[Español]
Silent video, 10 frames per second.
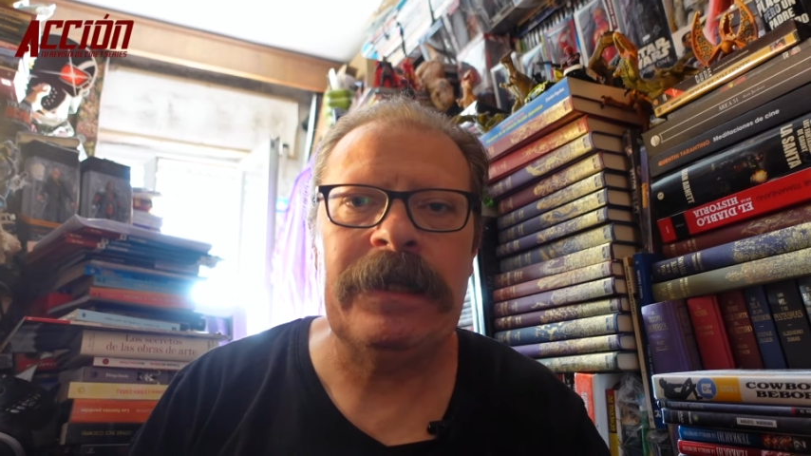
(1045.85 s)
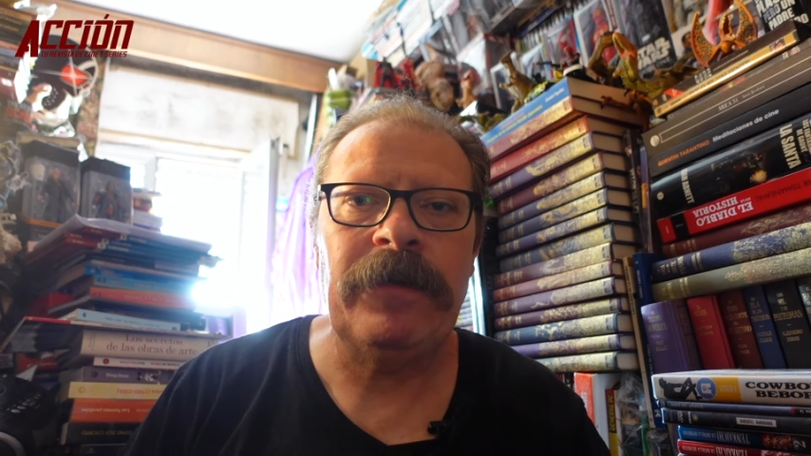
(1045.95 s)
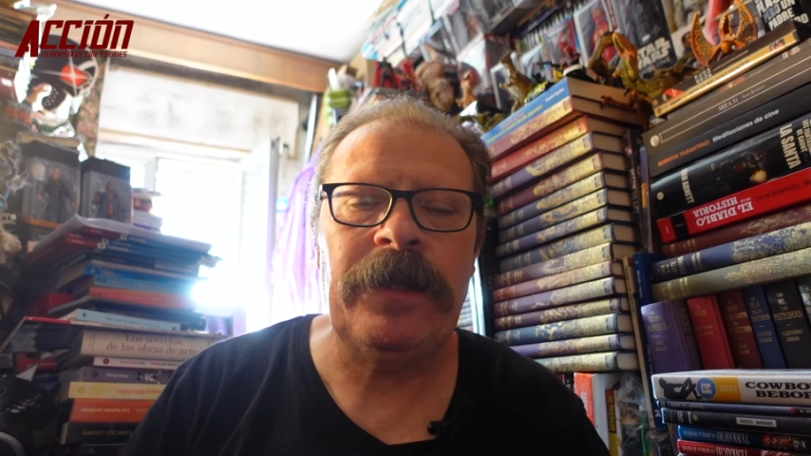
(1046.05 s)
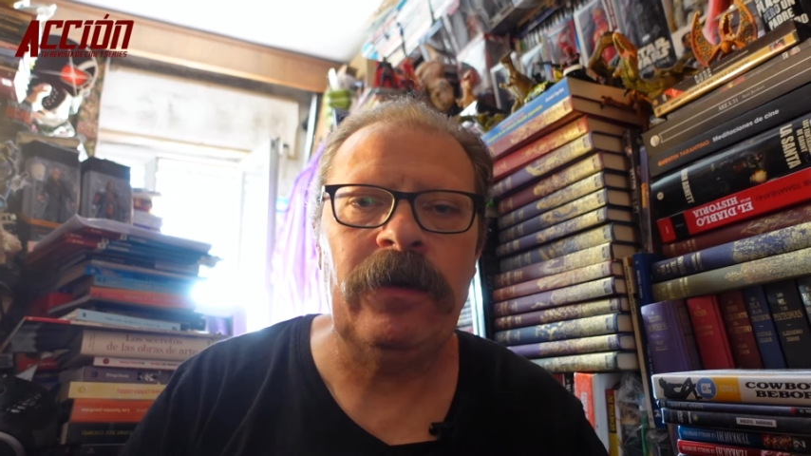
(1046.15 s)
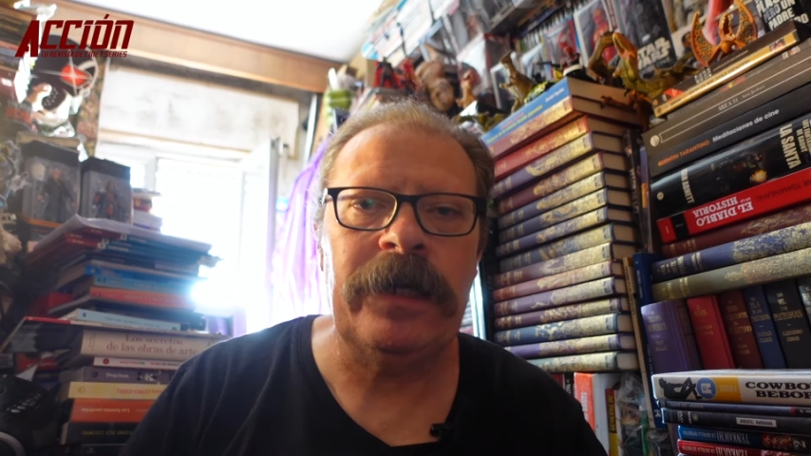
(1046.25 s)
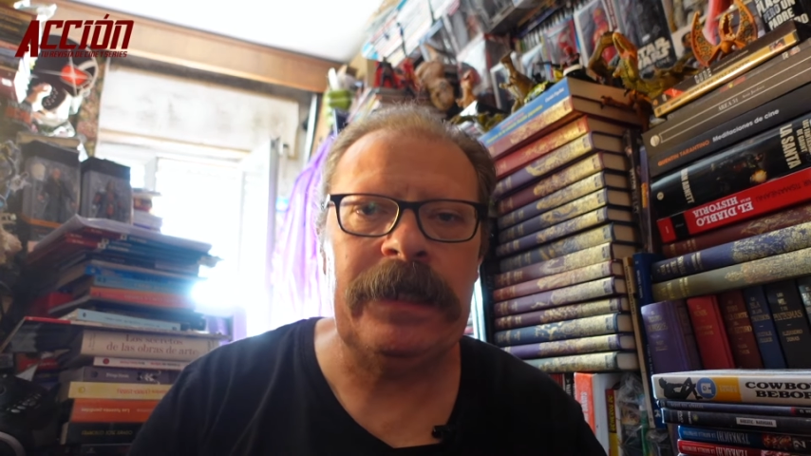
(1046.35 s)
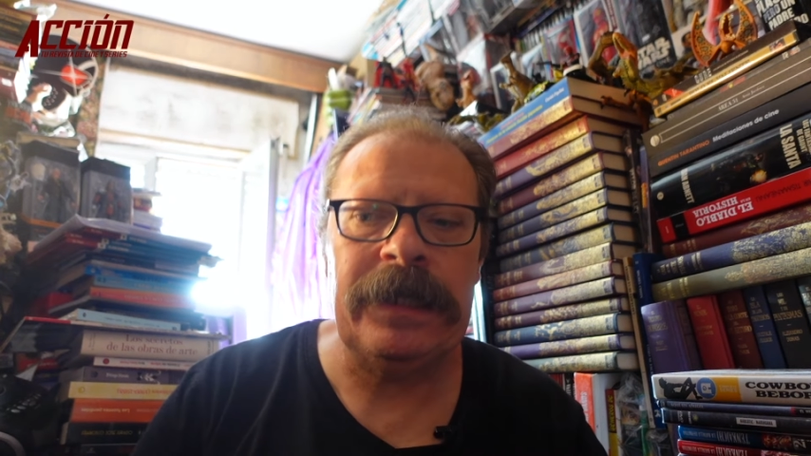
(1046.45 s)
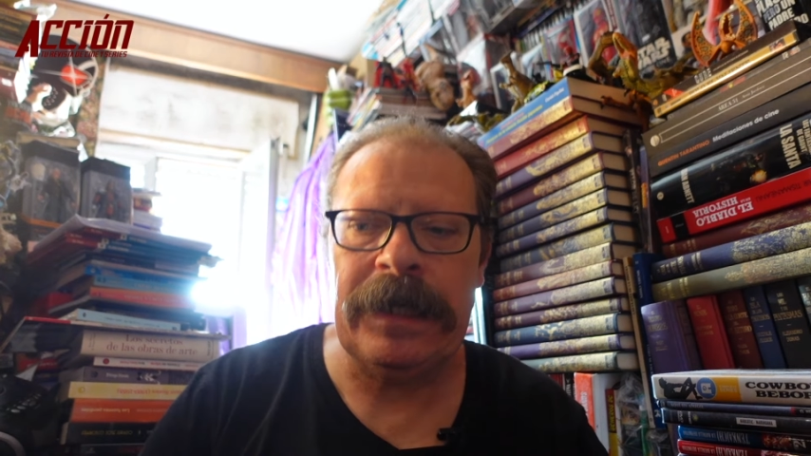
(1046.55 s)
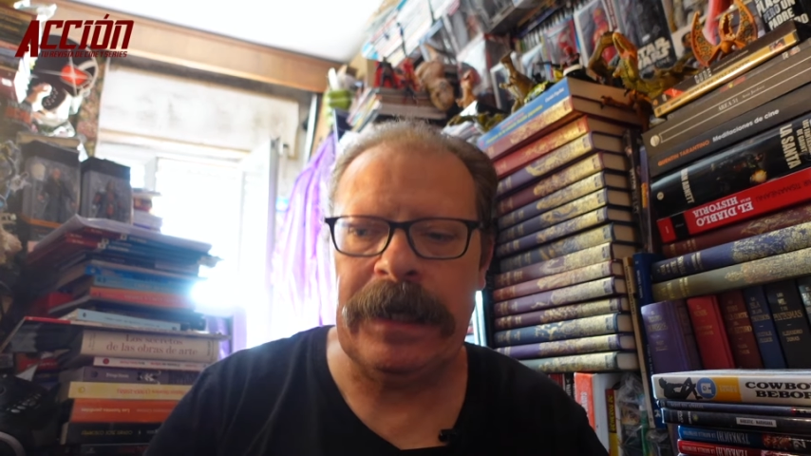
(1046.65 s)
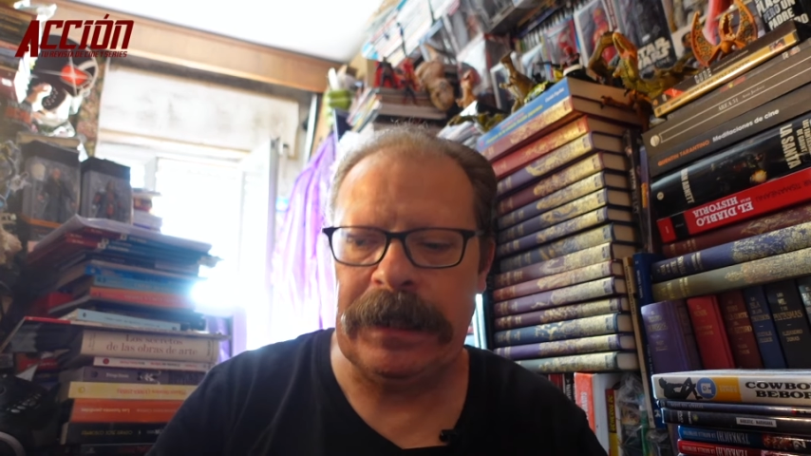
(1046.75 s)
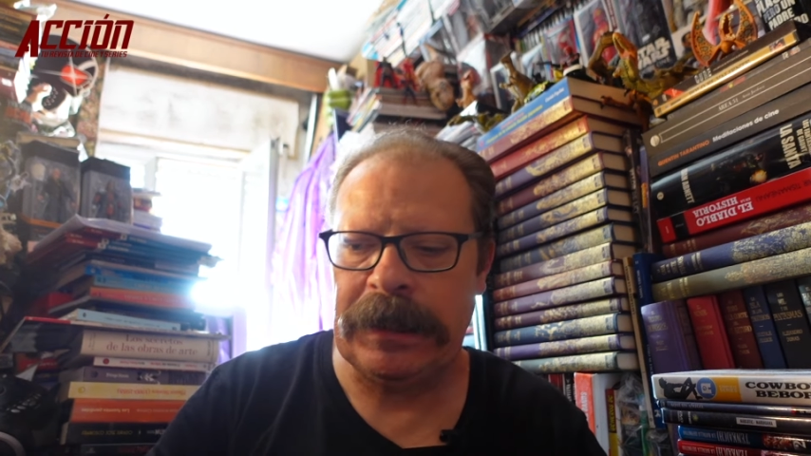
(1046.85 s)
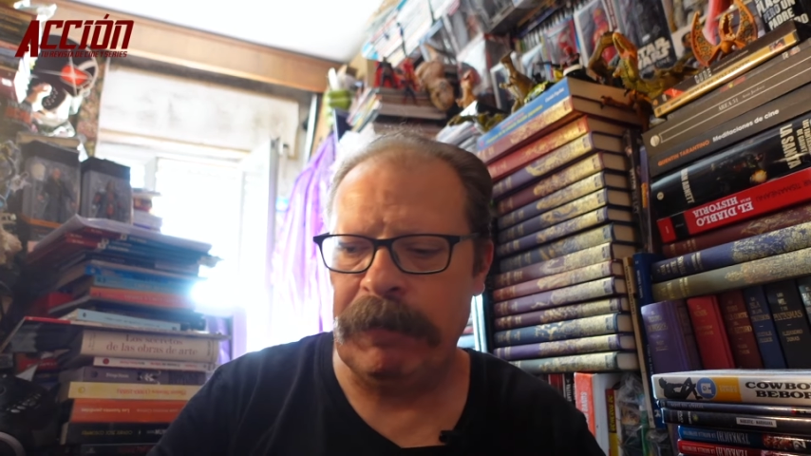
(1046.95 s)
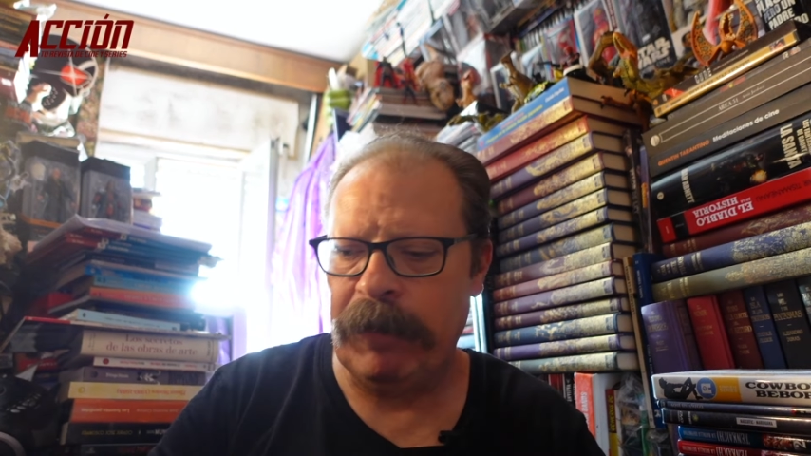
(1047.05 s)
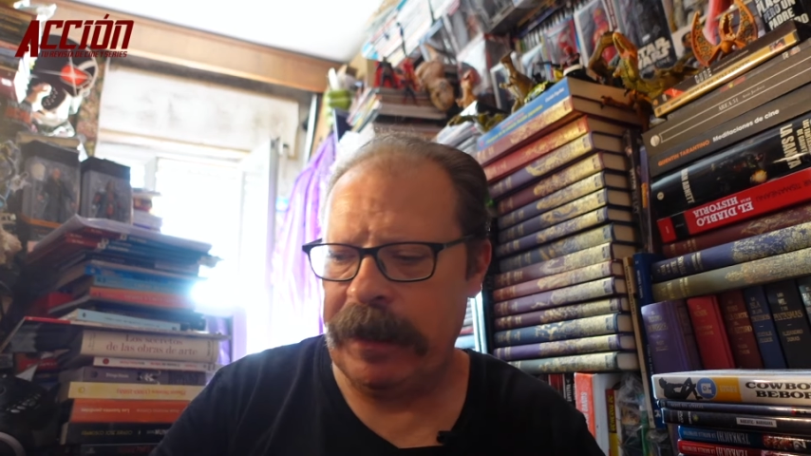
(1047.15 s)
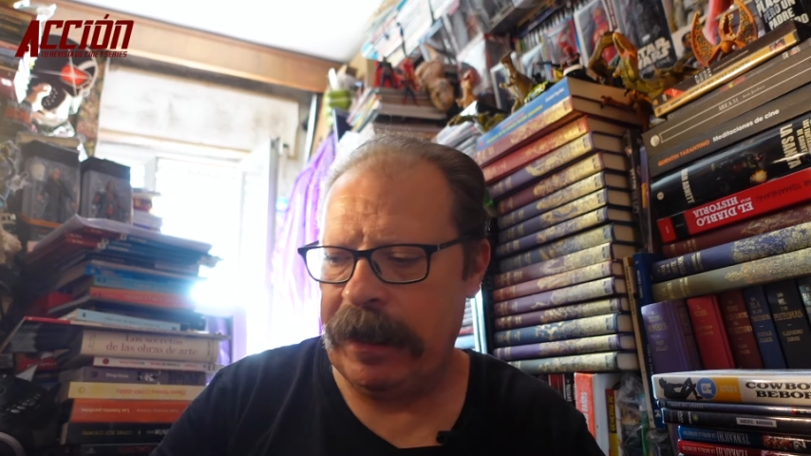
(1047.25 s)
videocrítica es
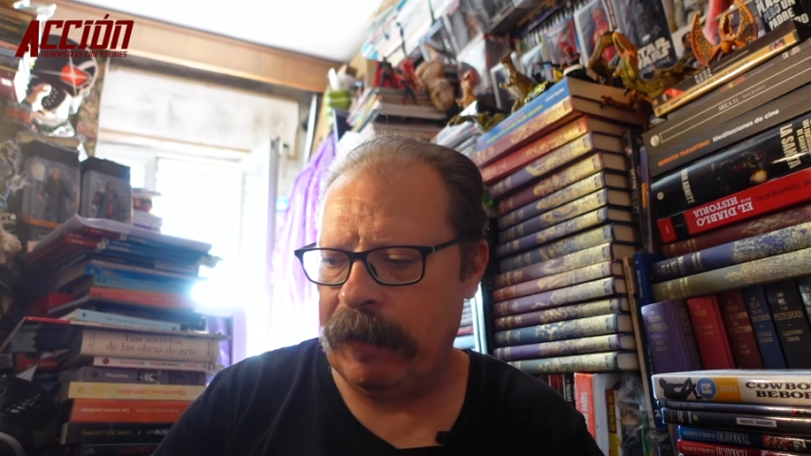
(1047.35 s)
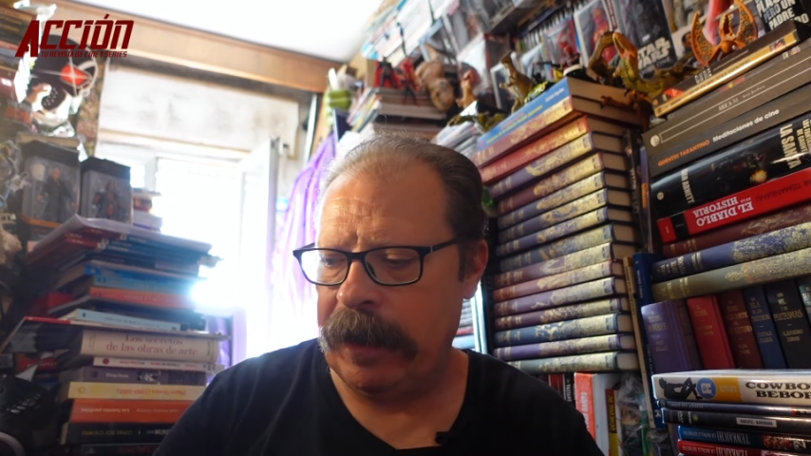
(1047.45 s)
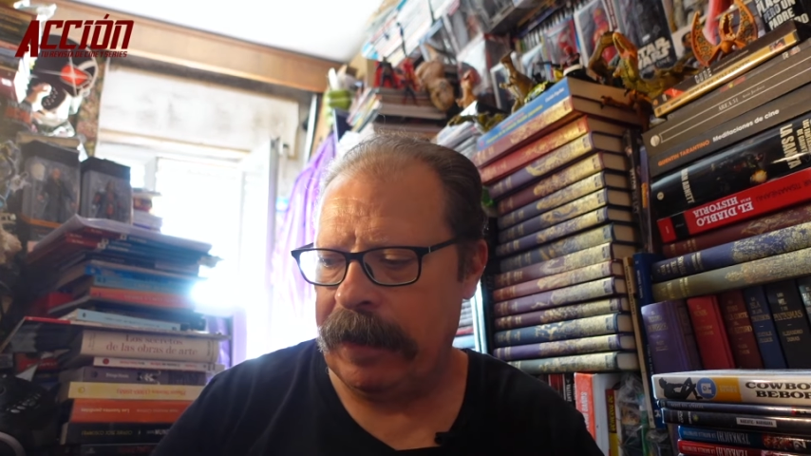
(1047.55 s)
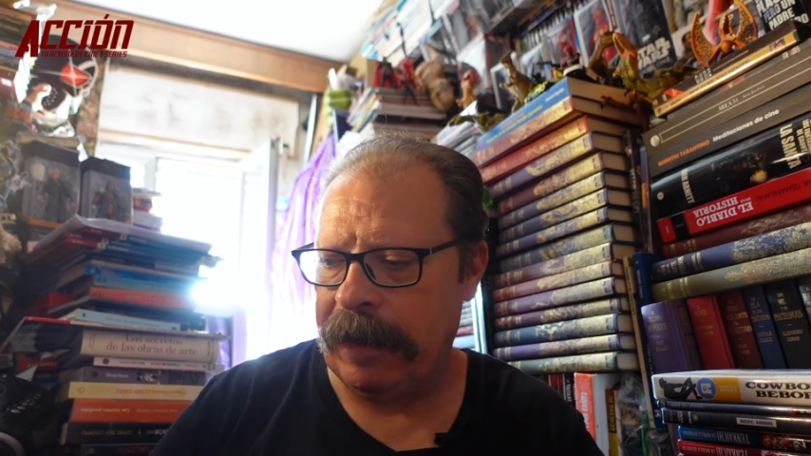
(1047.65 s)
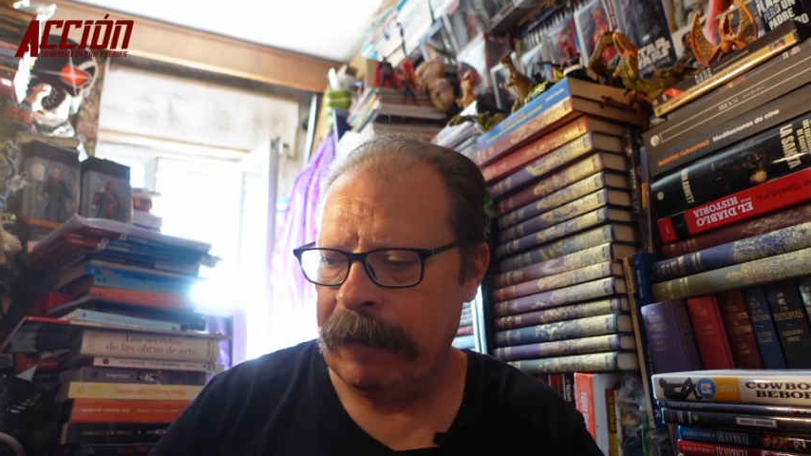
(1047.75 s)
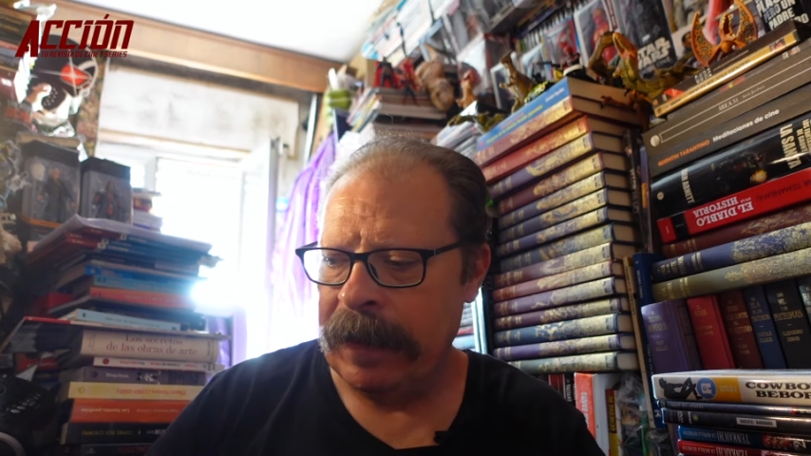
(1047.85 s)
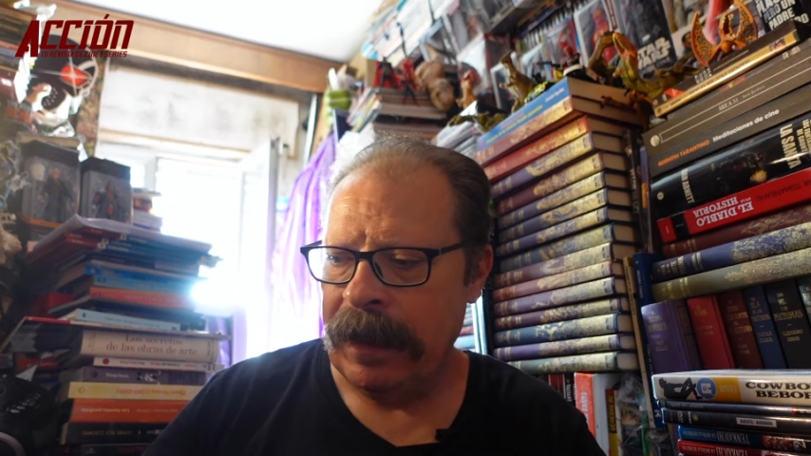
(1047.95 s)
simple y llanamente